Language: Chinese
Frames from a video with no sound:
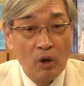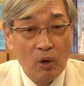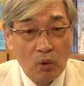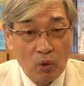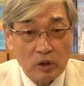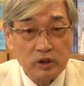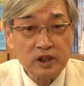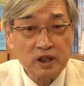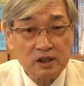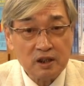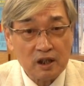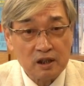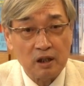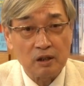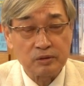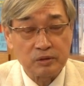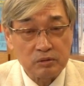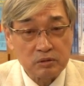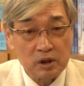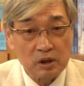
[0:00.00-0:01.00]
我现在告
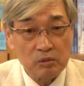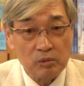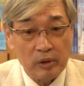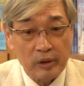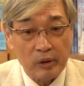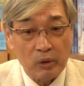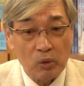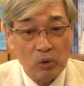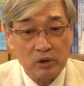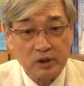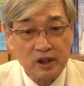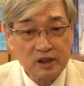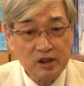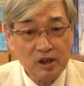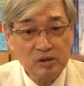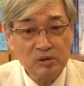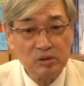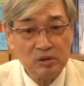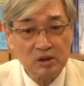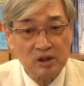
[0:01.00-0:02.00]
诉各位，我的
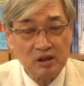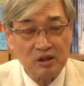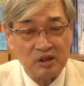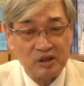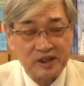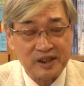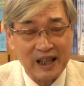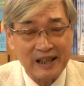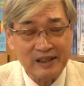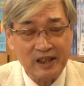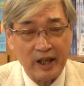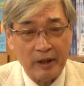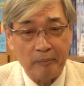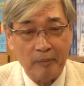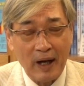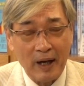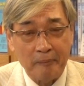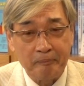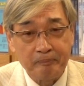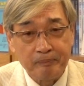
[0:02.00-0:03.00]
证据就有三点
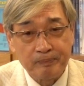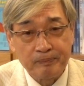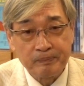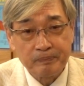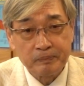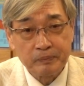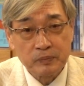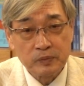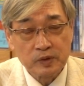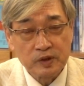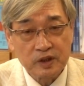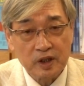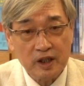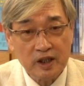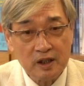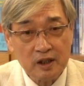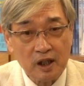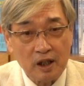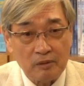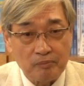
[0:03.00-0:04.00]
嘛。第
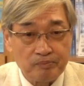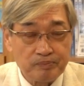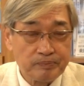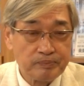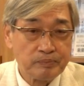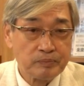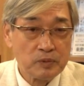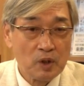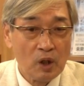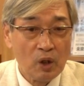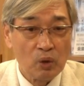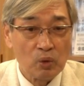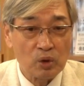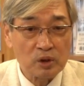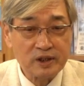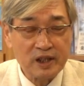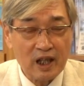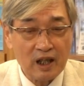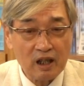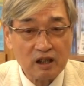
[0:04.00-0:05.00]
一个，我
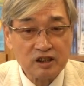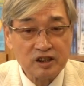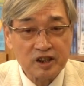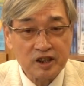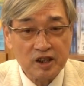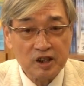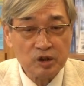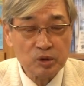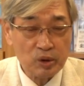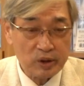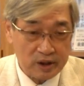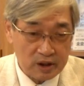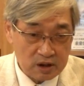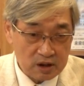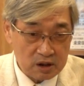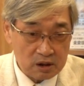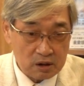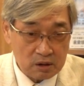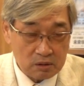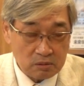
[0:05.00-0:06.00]
在二十一岁的
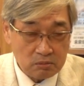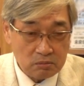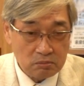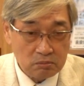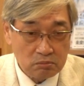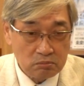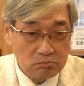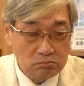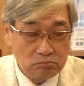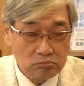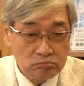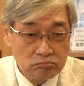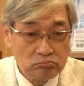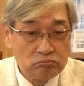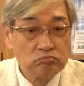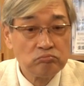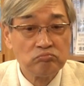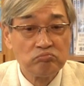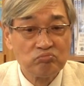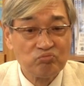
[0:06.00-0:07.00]
时候，
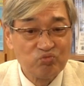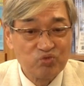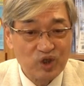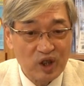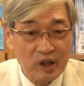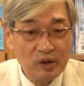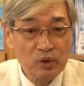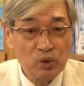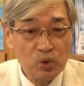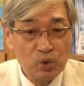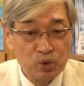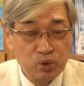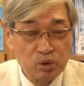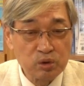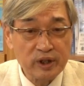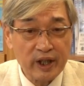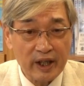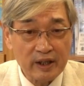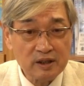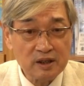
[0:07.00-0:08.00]
跟胡
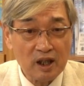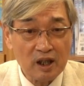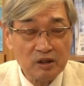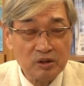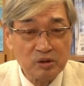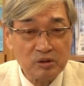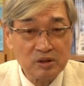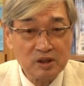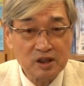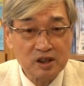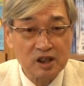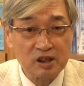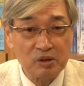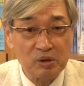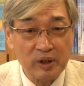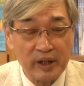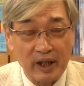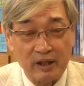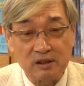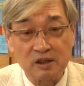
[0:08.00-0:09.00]
琏将军吃过
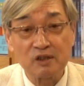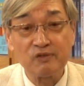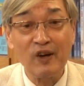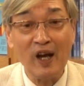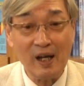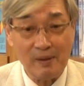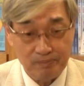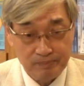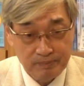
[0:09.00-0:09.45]
两次饭。